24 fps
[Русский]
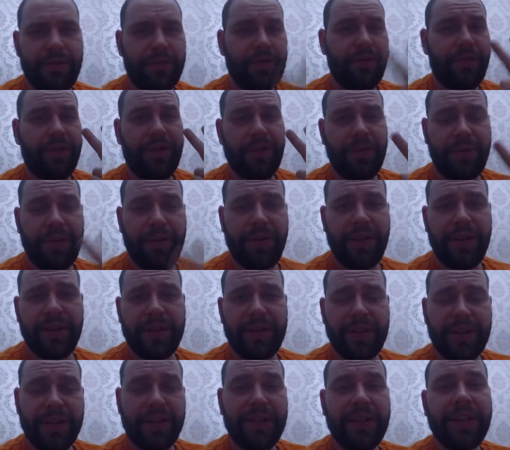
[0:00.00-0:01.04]
Друзья,
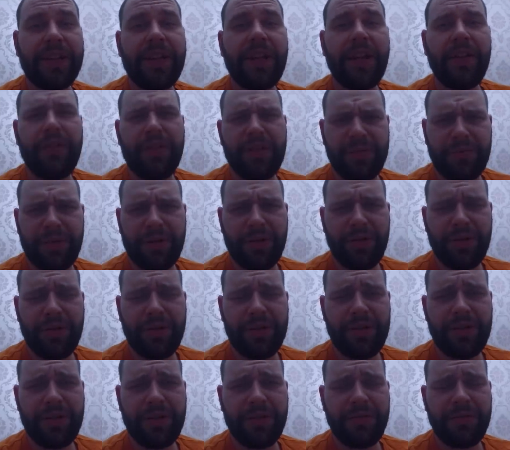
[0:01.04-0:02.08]
привет. Как вам
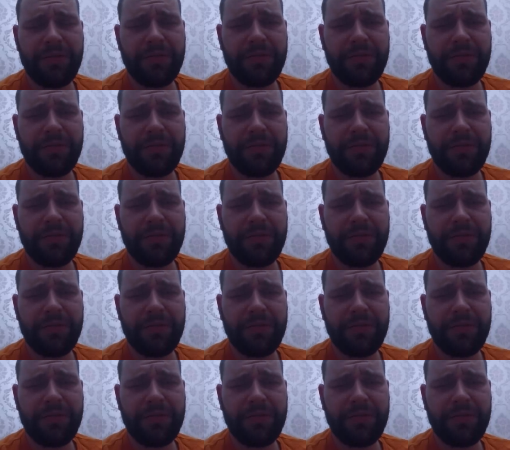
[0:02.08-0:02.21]
спалось?